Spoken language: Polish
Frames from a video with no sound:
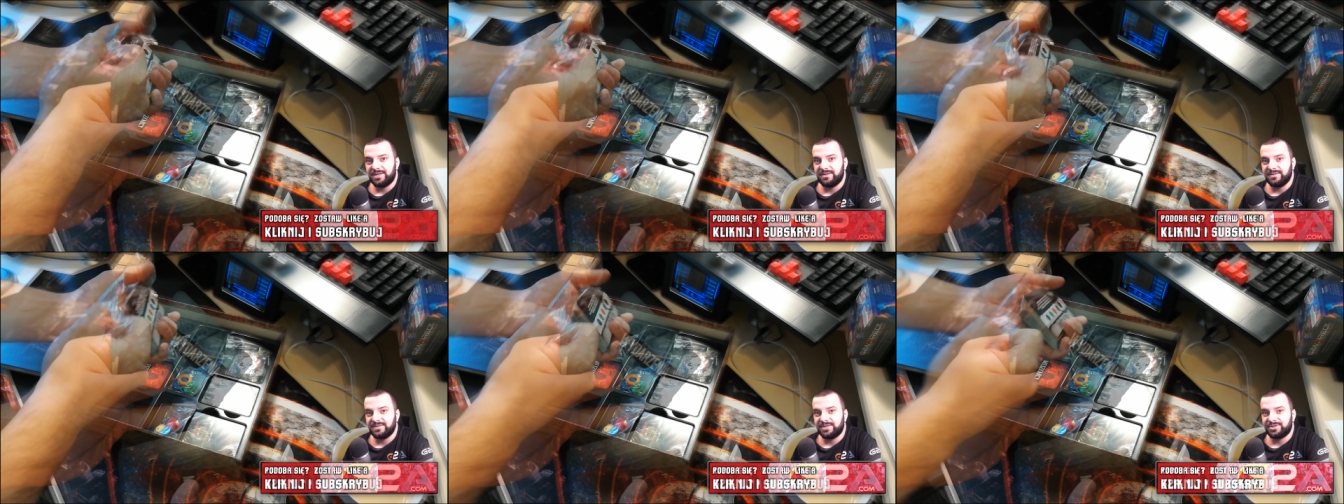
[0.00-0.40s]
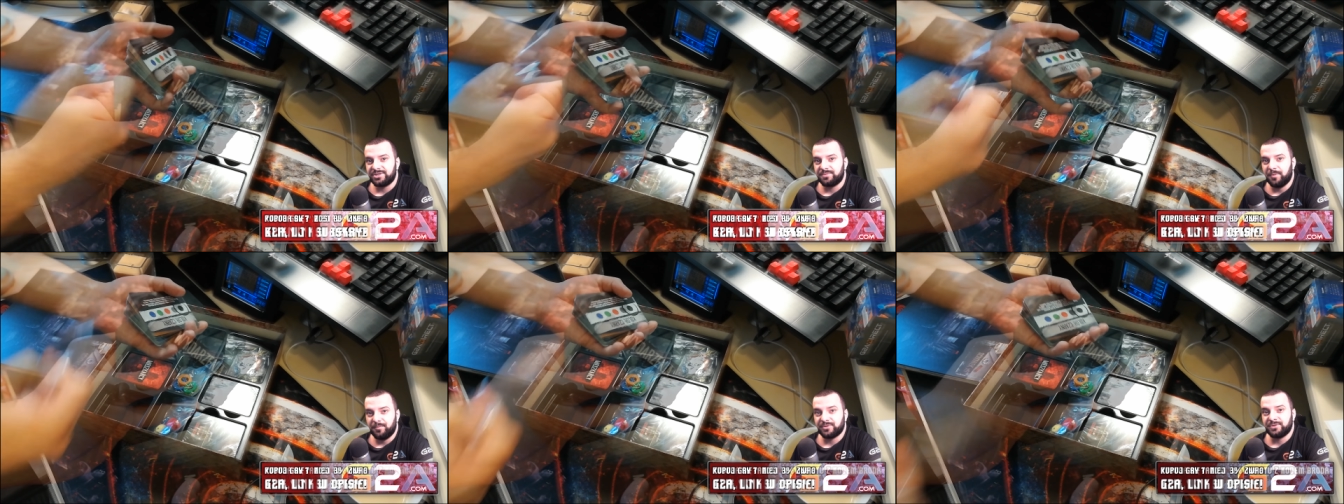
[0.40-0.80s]
jeden z
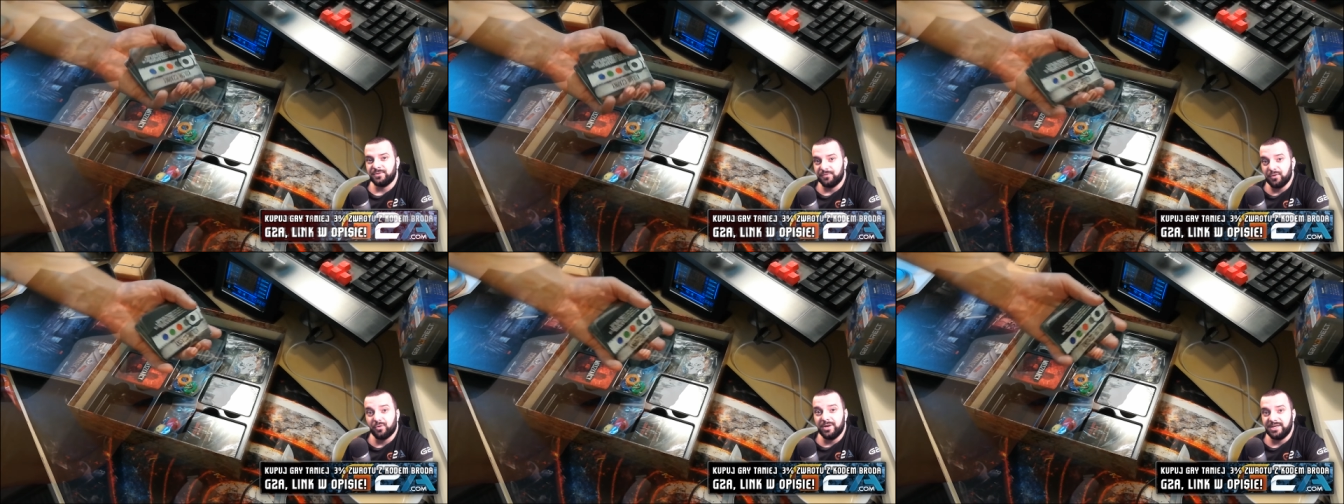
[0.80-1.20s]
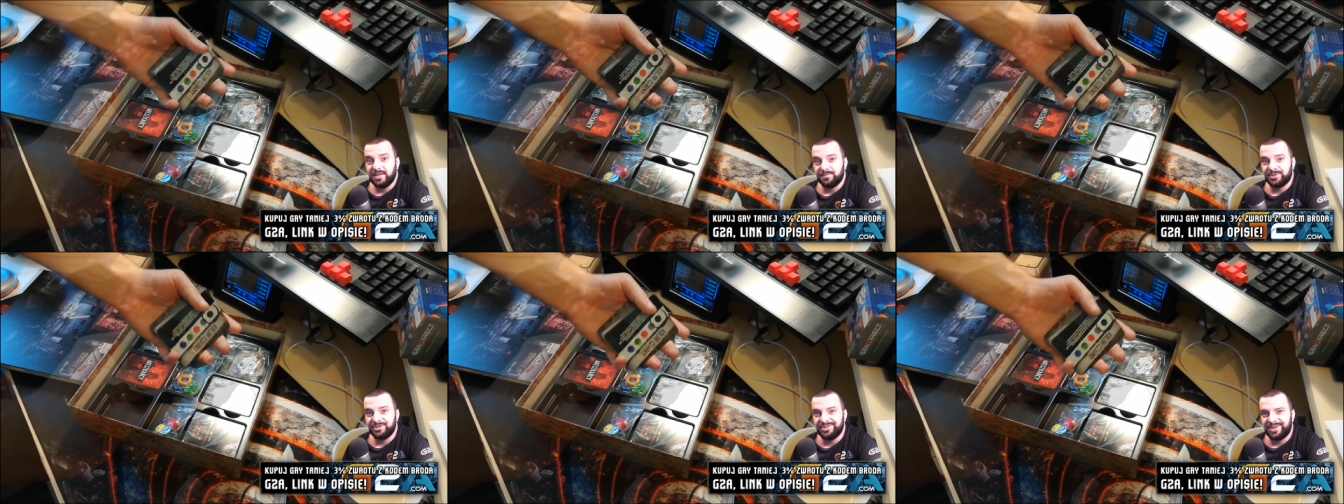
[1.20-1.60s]
naszych po prostu w ogóle nie
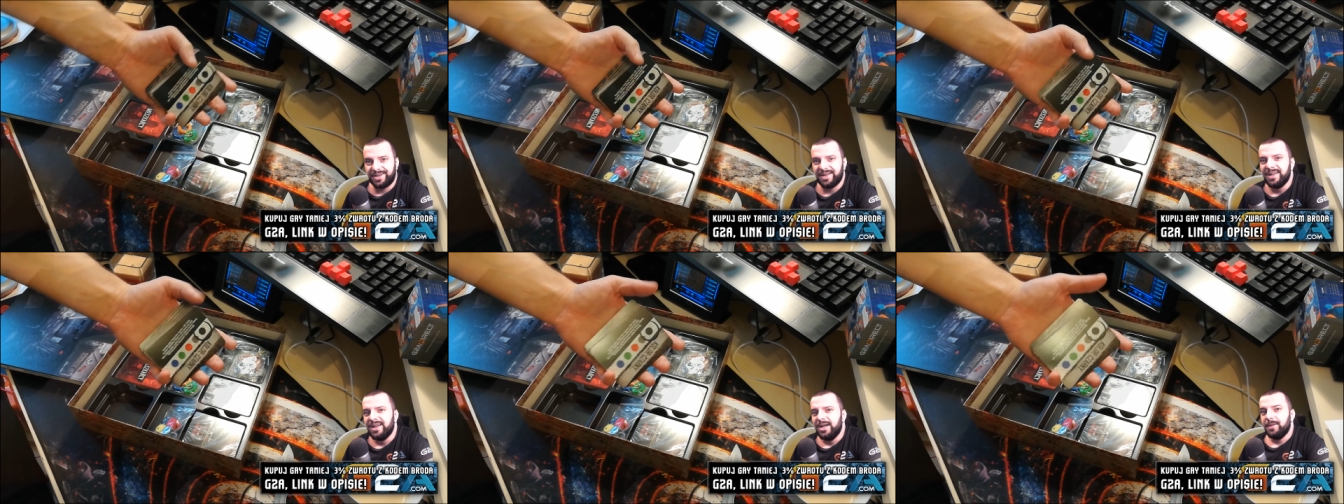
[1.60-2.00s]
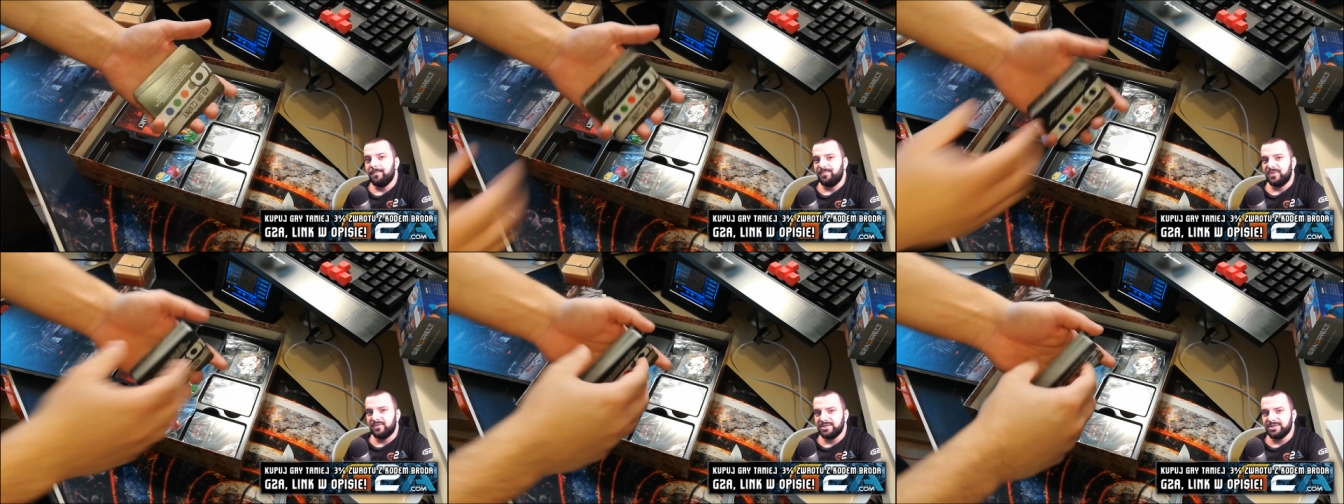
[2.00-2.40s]
przeżyje.
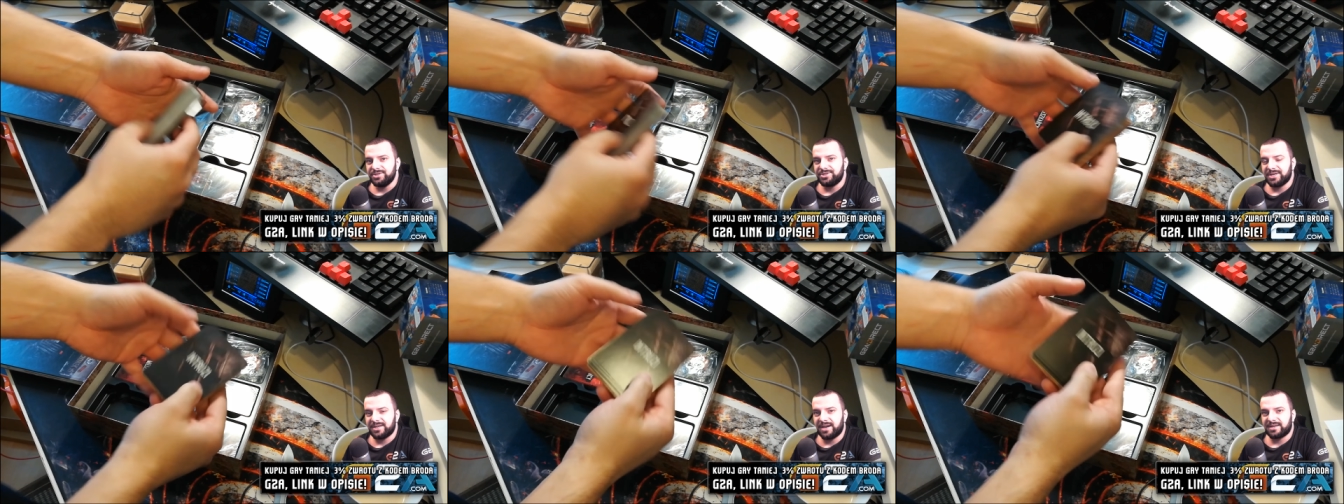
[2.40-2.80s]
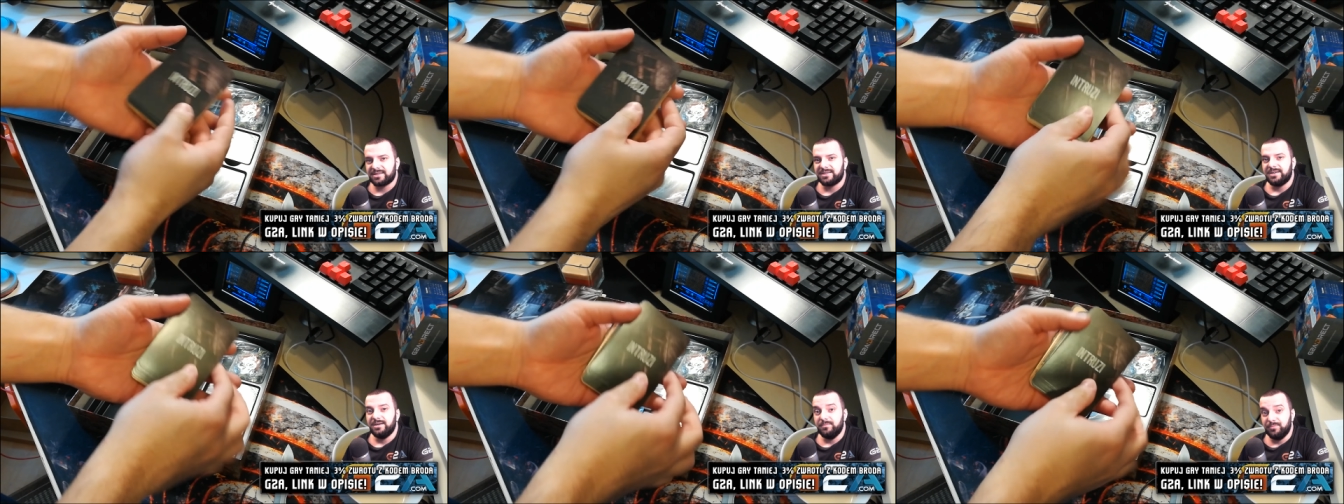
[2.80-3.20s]
20
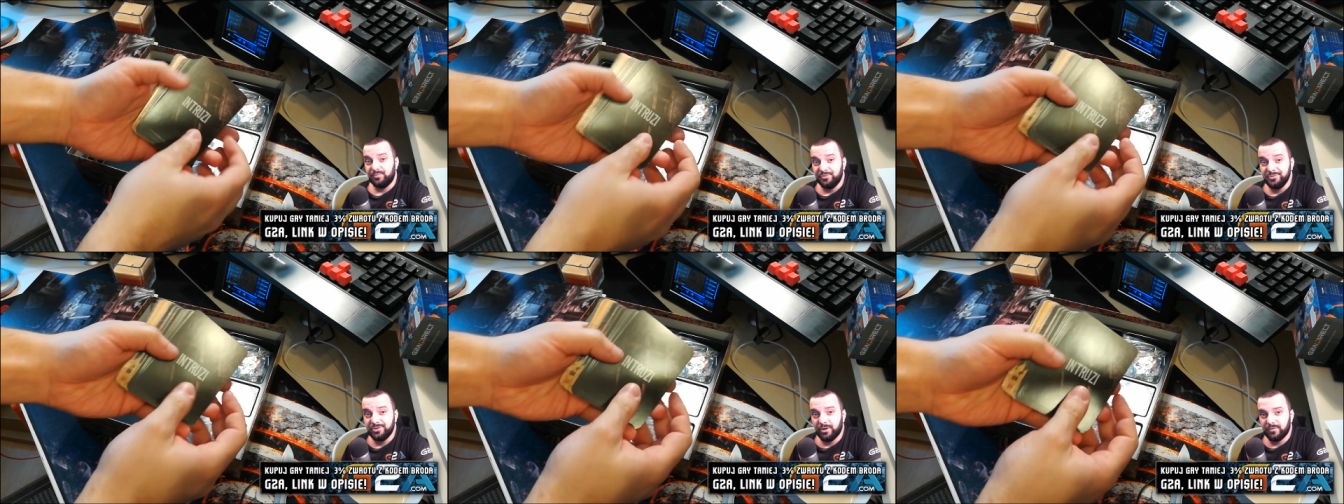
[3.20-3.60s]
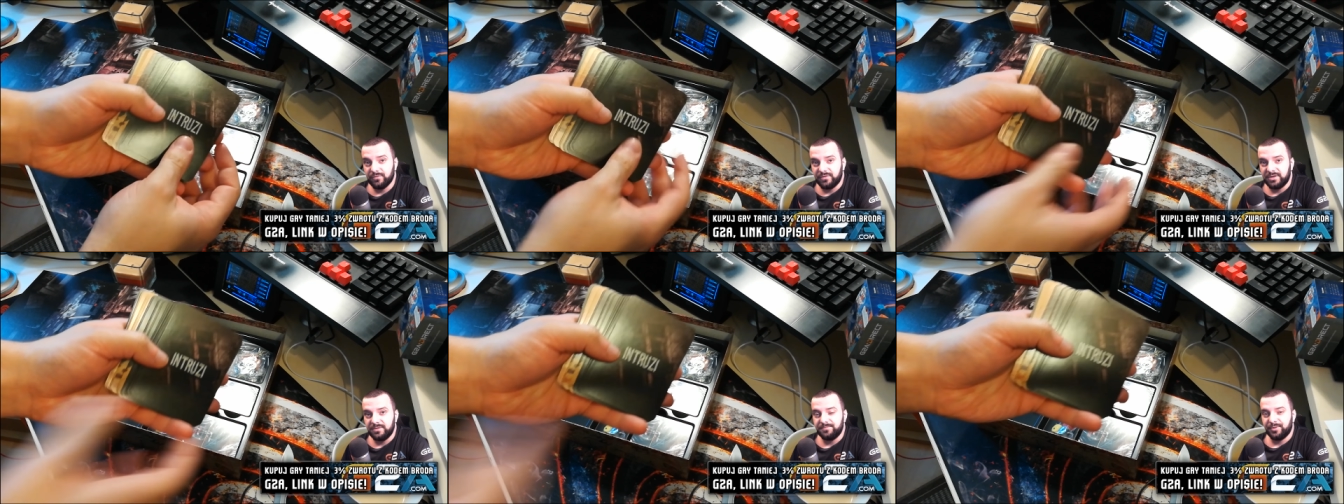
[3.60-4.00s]
kart budowy
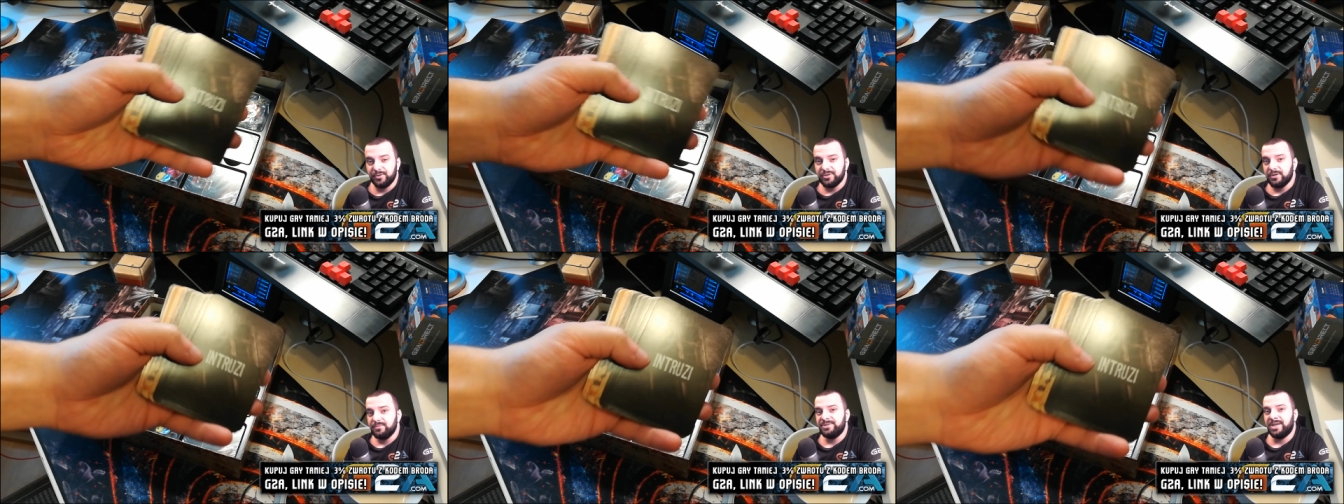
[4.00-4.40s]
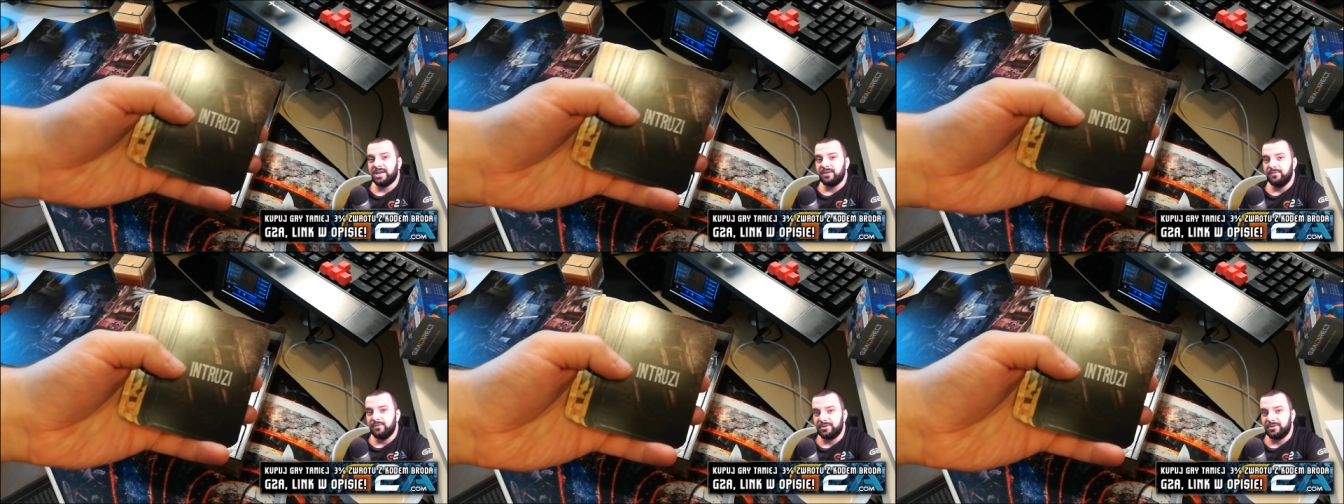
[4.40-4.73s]
Podobnie jak w